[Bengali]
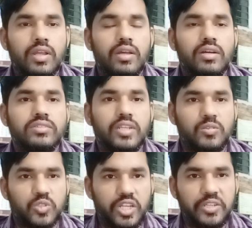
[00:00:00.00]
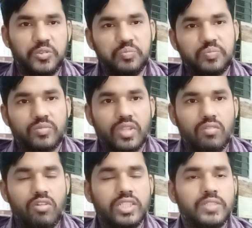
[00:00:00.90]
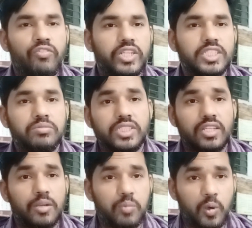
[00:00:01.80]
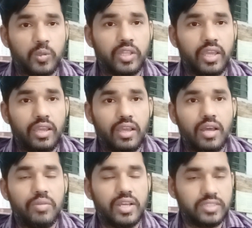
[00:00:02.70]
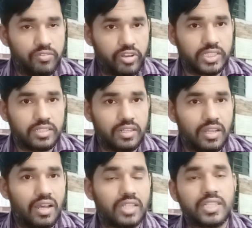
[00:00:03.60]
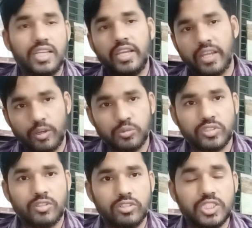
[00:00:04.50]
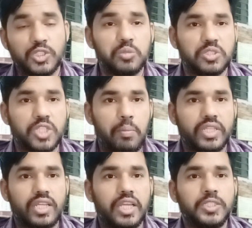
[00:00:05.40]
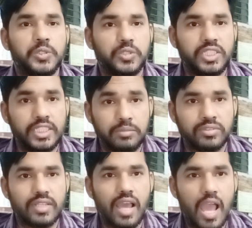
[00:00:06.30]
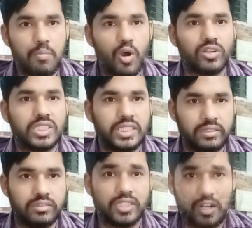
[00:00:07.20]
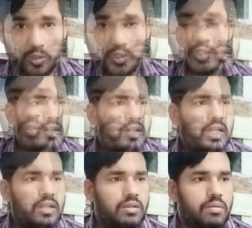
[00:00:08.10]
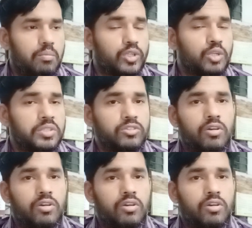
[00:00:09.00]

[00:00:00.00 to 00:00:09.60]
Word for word: আসসালামু আলাইকুম ওয়াইটি ফ্রি টিপস চ্যানেলের পক্ষ থেকে আমি আসিফ রাজা আজকে এখানে উপস্থিত হয়েছি শুধুমাত্র আপনাদেরকে কিছু টিপস এবং ট্রিক্স জানানোর জন্য বর্তমান দু